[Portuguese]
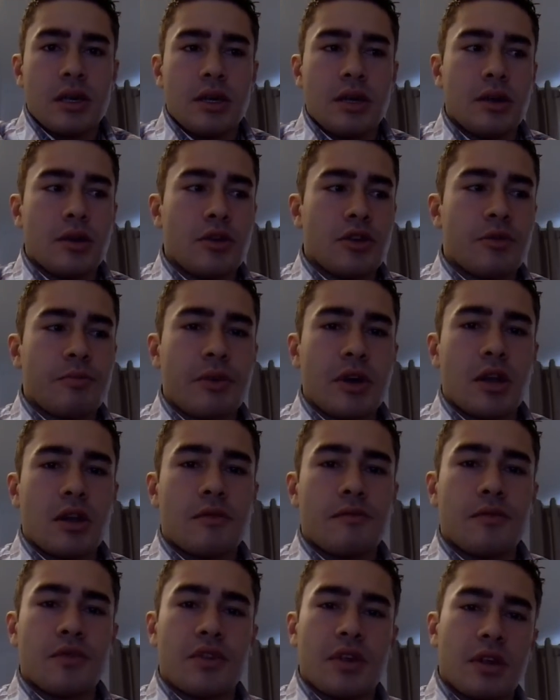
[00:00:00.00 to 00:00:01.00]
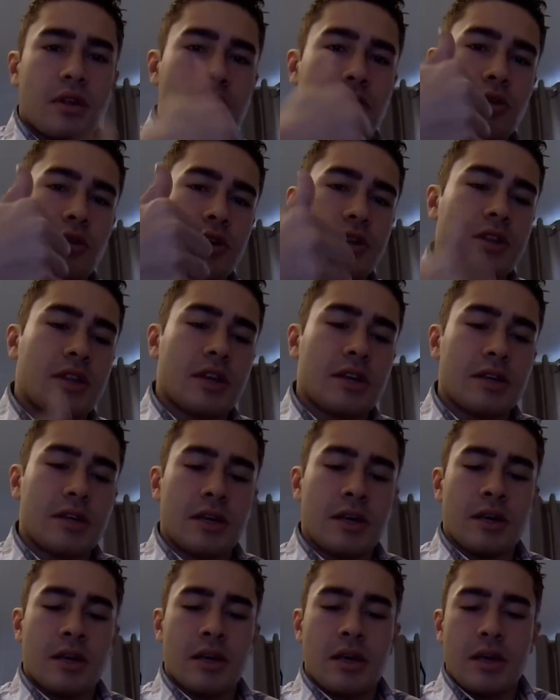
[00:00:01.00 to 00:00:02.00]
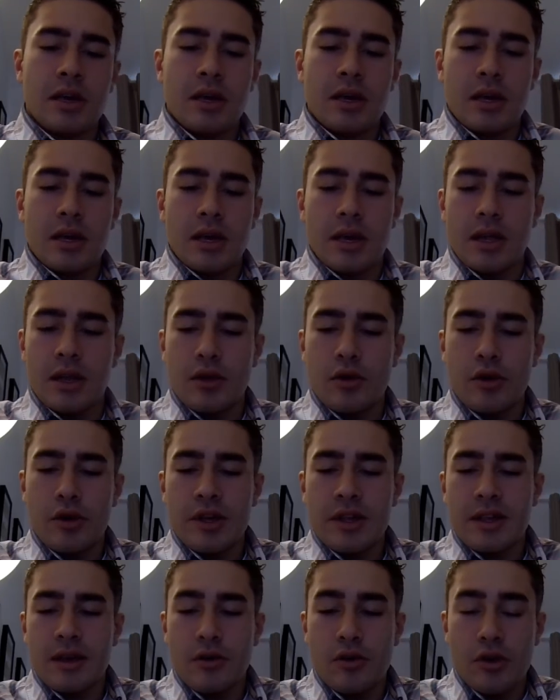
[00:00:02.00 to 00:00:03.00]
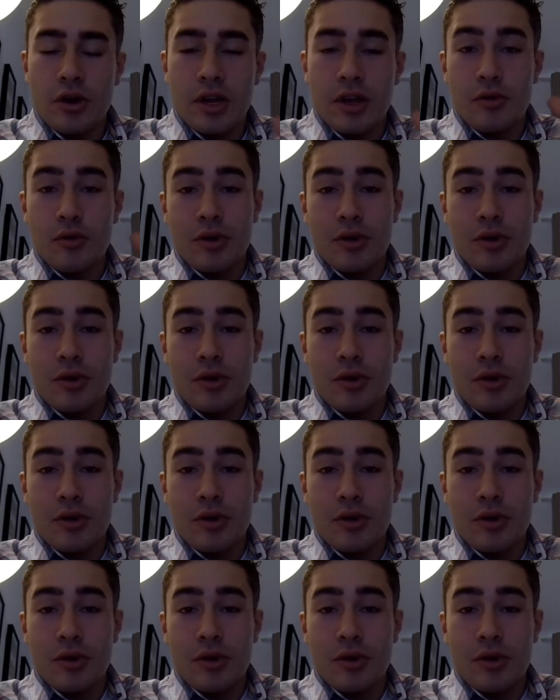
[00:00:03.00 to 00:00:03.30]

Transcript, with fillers: E eu espero que vocês gostem. É nós agora,